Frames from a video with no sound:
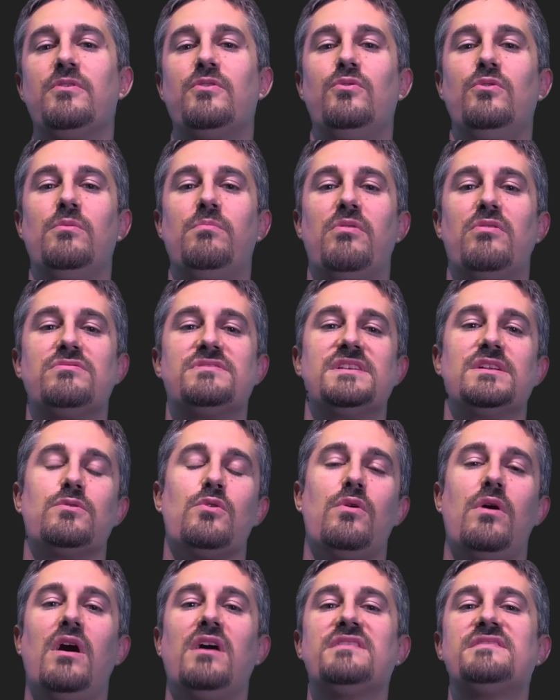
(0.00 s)
Kühlbox in
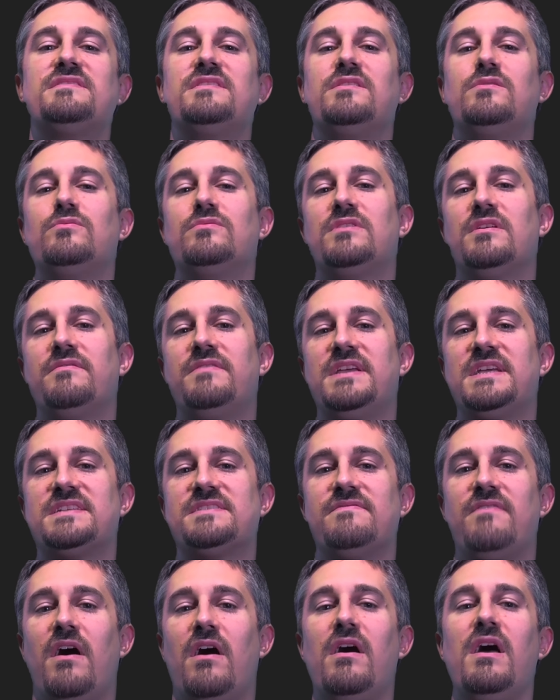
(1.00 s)
Kroatien
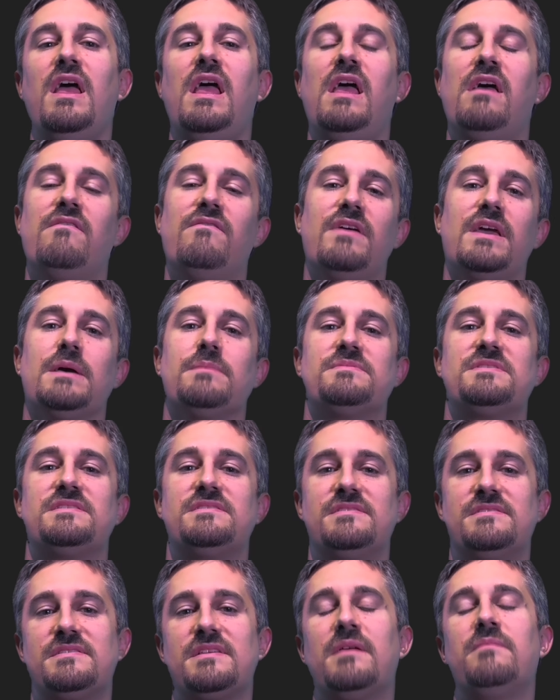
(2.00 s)
unterwegs war,
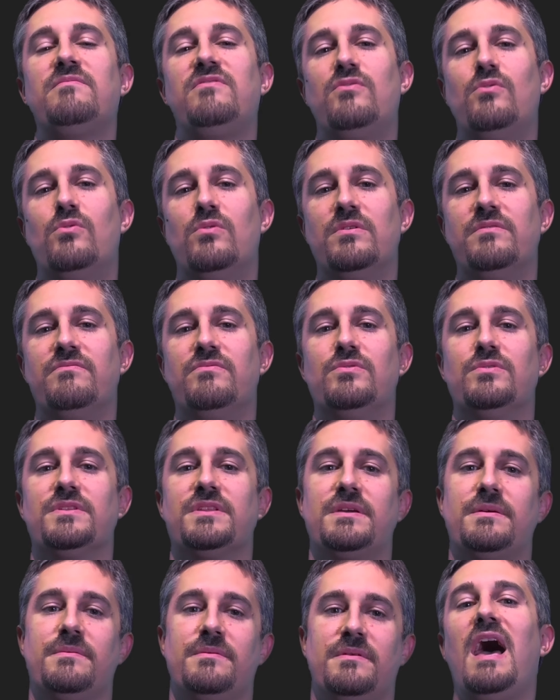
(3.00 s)
wärmstens empfohlen
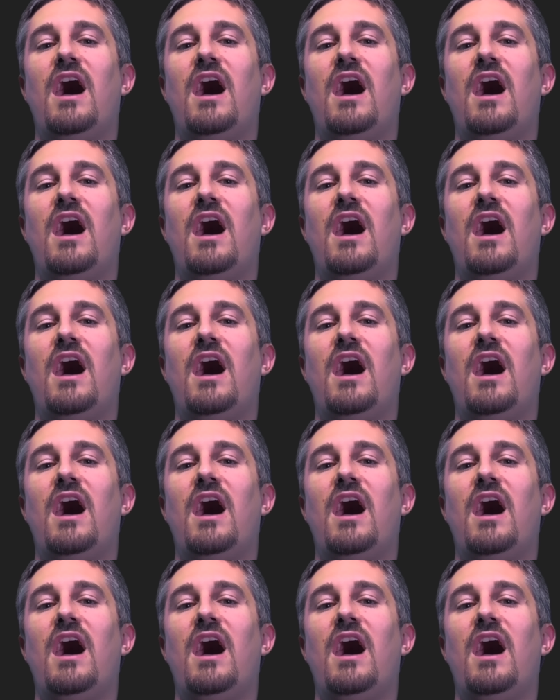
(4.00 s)
wurde.